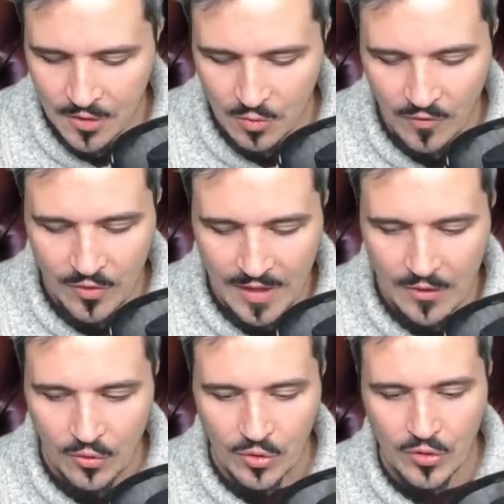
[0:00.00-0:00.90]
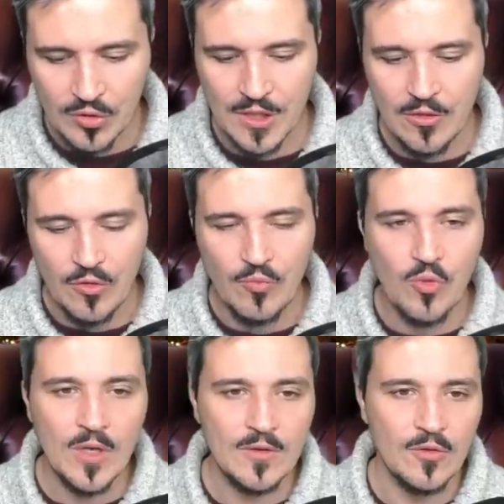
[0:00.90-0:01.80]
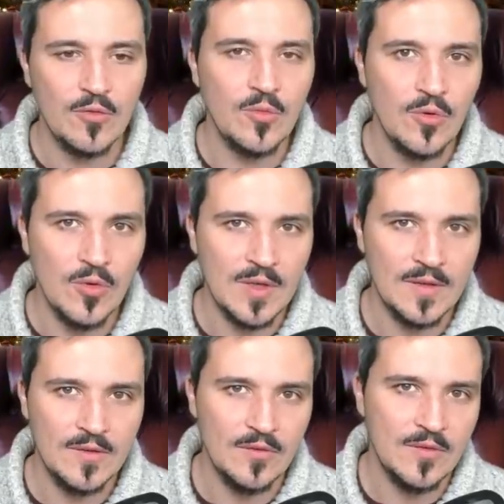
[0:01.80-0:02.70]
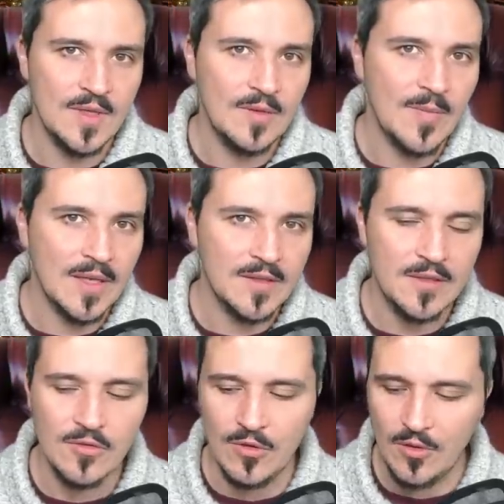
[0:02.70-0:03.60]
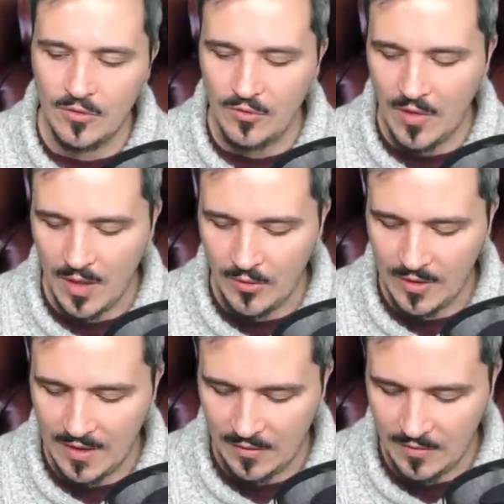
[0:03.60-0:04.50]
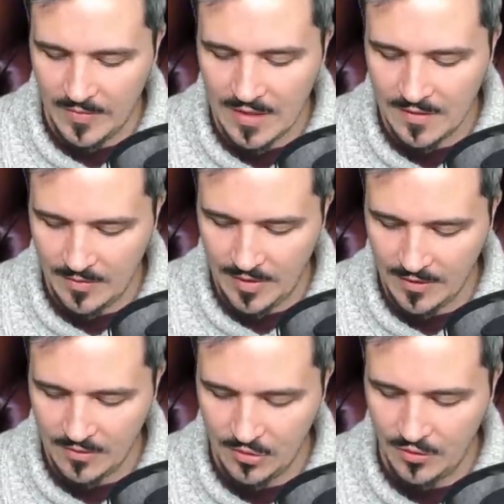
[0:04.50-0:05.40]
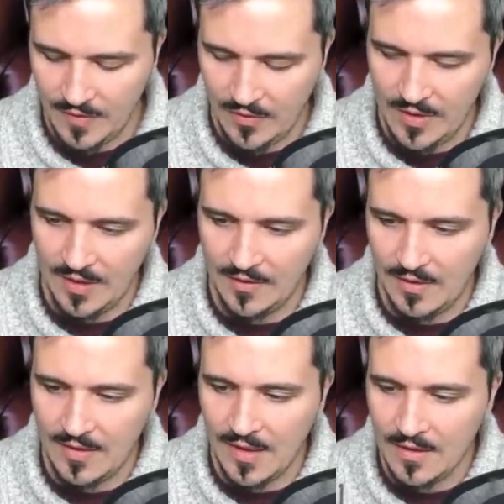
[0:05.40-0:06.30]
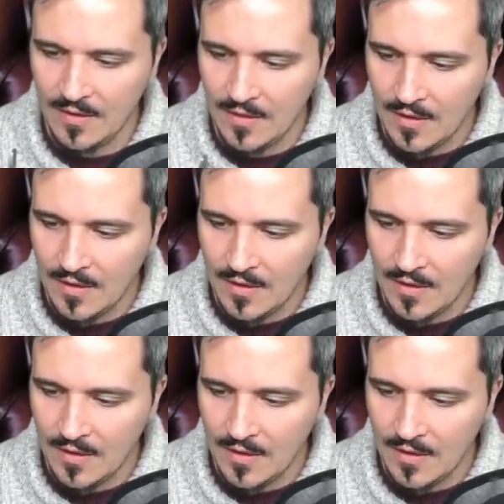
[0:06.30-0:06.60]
je m'en voudrais de retrancher le moindre mot à cette partie du lore de Warhammer 40 000, si bien que je vais le lire tel quel,